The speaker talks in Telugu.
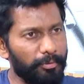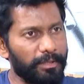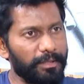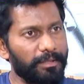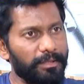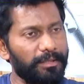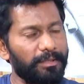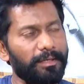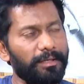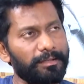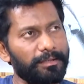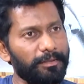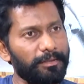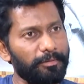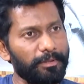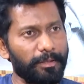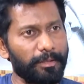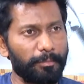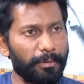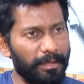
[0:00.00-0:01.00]
ఉంటుందండి అలా
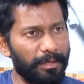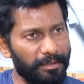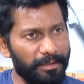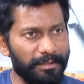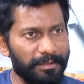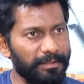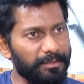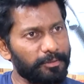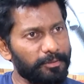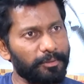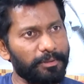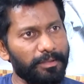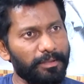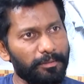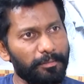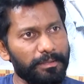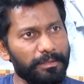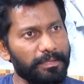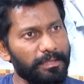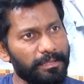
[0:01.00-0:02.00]
దేవి గారి పాటలు అంటే ఇష్టం
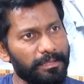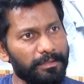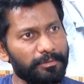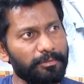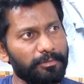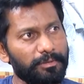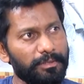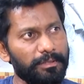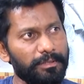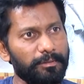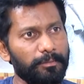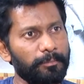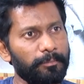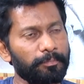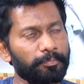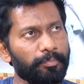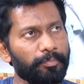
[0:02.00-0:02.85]
నాకు మెసేజ్ చేస్తూ ఉంటాను